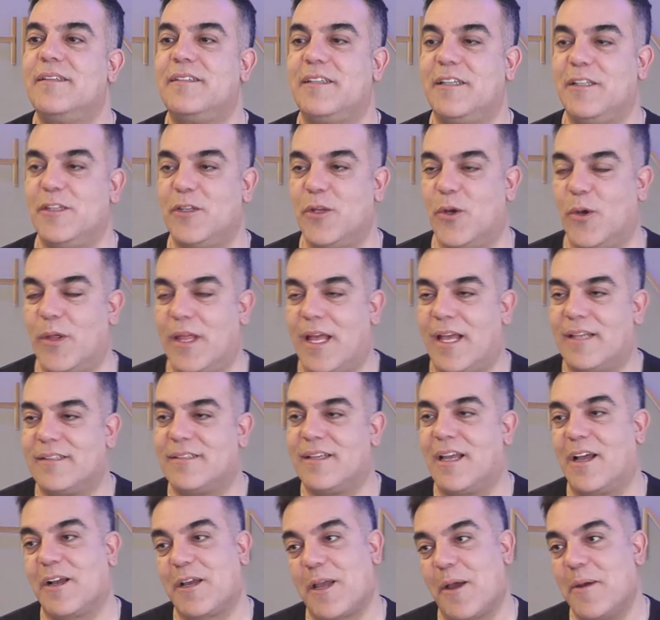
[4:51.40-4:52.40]
Sin dudas,
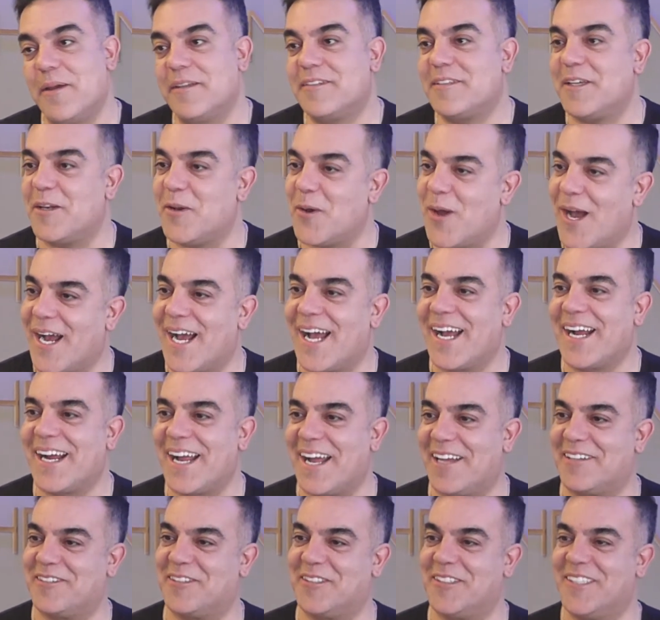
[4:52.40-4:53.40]
aunque a veces no hagan
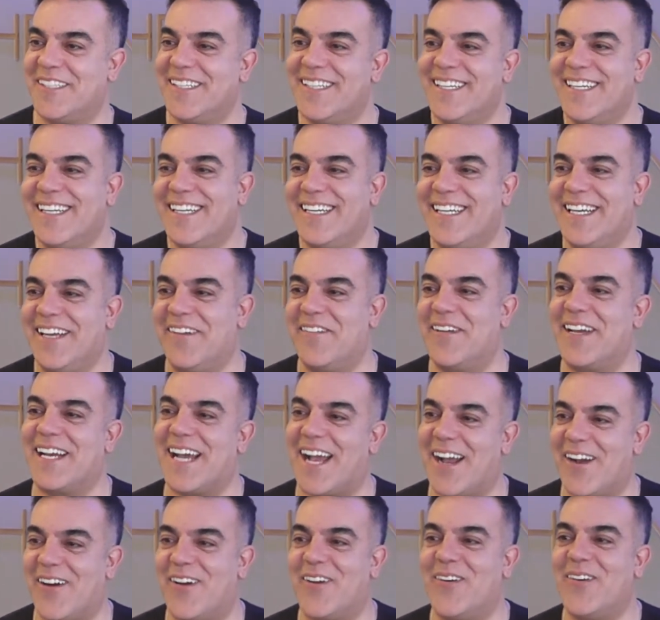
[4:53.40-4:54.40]
caso y
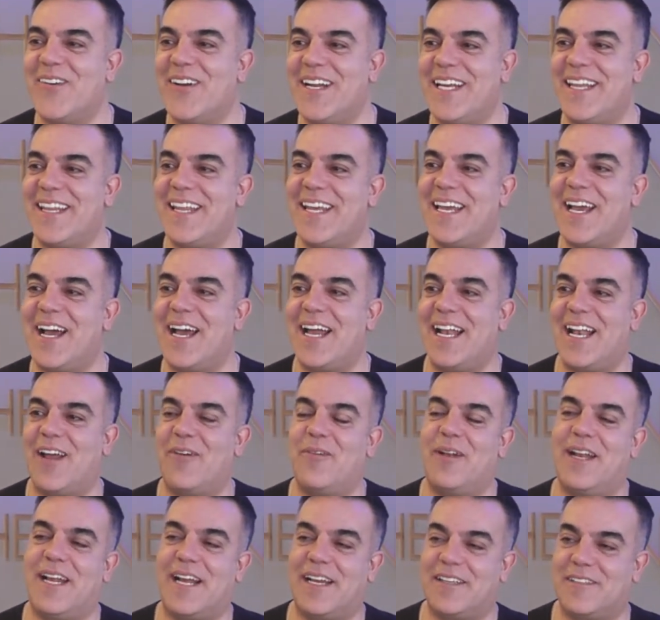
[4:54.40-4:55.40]
vengan con una idea,
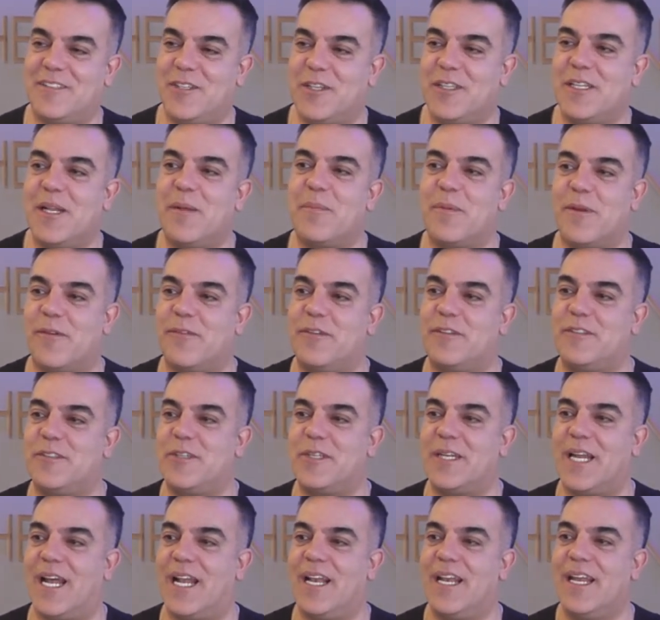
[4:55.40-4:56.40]
la obligación del
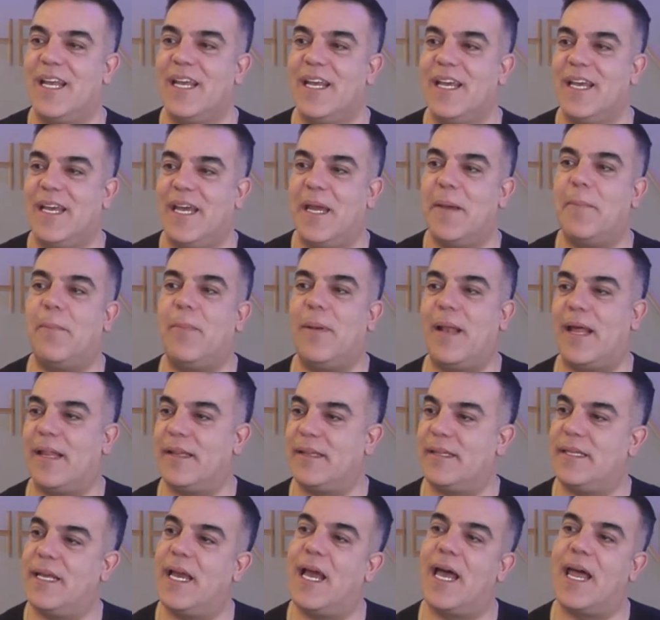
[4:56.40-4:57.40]
profesional es
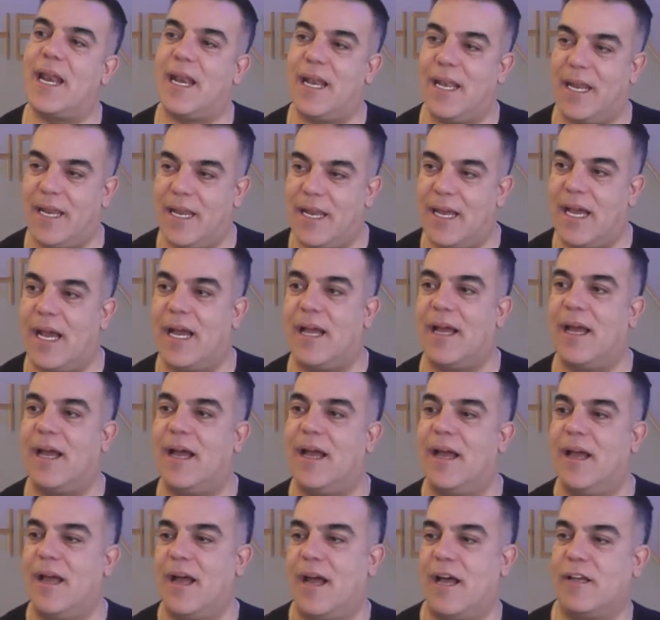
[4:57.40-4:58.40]
plantearle
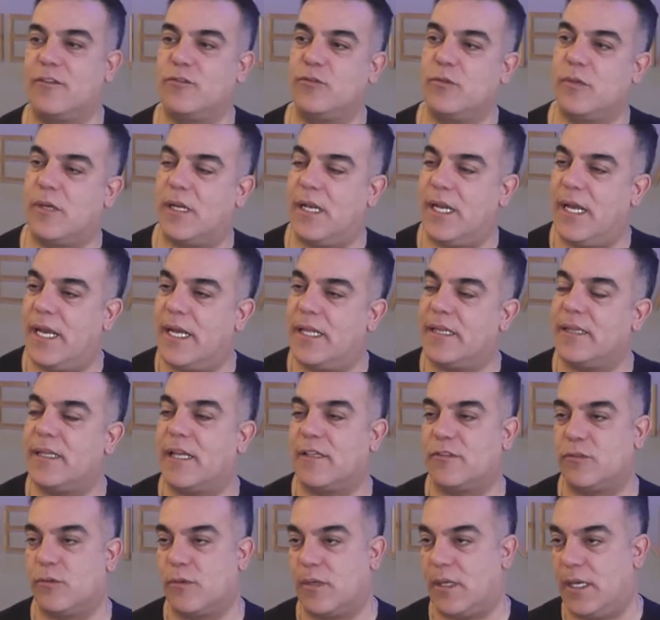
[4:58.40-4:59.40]
a, su
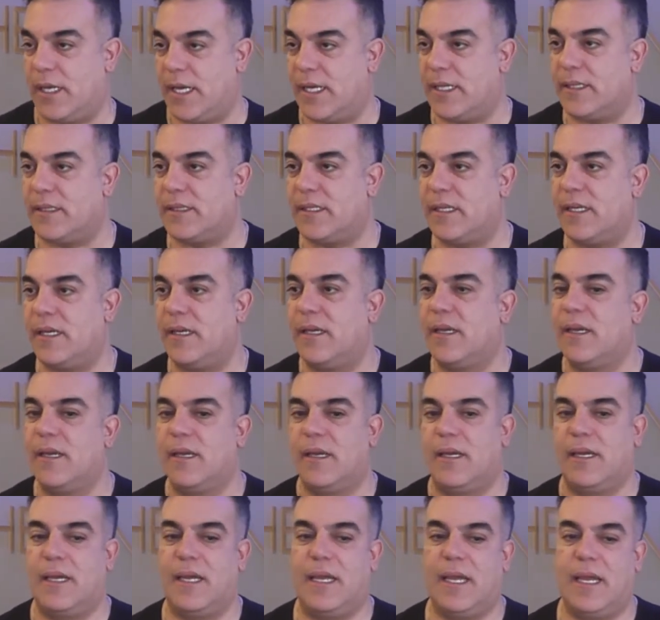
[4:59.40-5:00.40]
cliente, a su cliente,
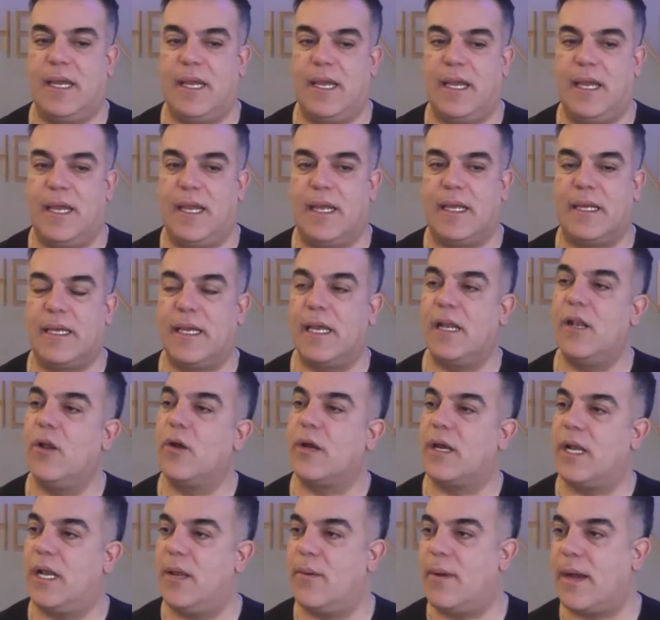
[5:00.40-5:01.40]
eh, qué es
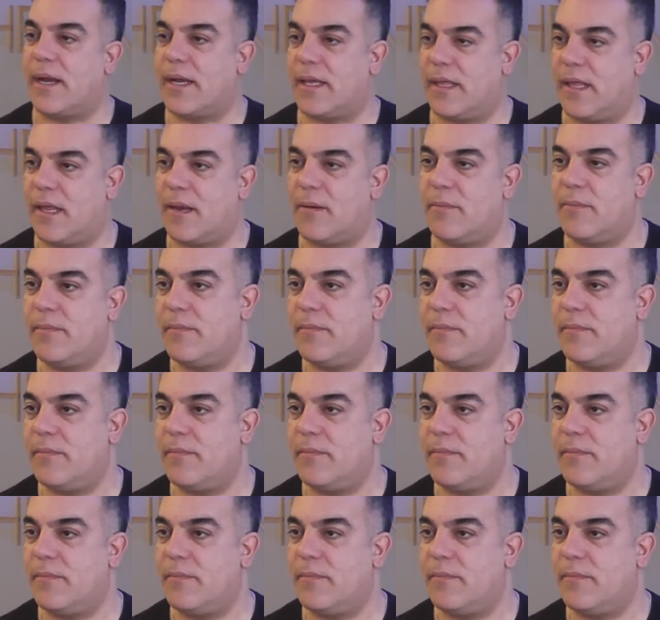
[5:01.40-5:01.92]
lo que le va a quedar